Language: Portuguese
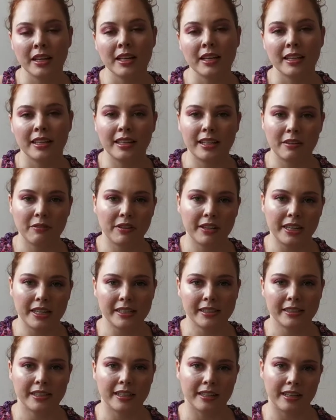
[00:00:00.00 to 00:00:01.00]
em
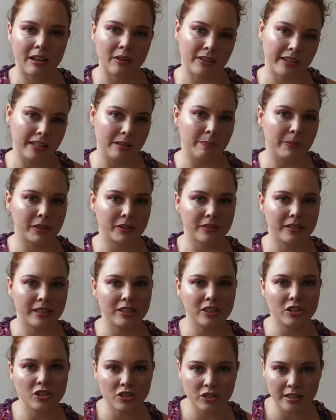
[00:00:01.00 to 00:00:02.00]
referência àquele
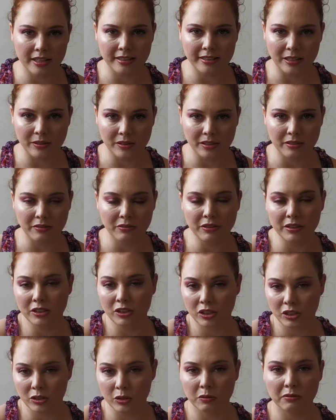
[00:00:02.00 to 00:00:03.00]
personagem de desenhos
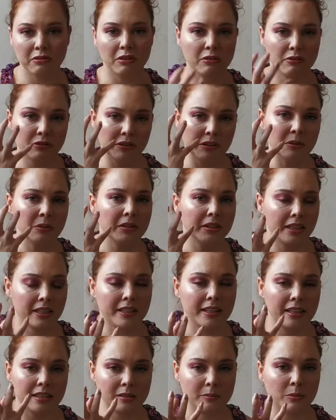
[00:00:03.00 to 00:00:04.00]
infantis, o Fofão, que tem
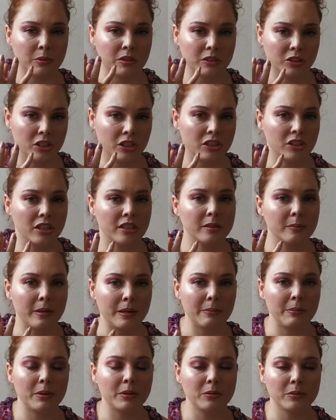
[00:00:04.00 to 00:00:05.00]
aquelas bochechas
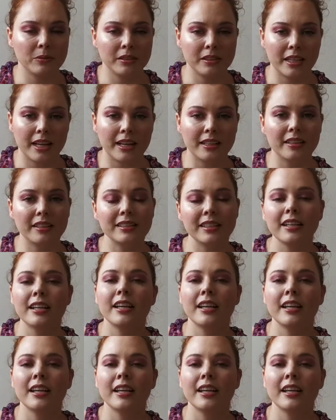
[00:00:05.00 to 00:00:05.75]
bem pronunciadas,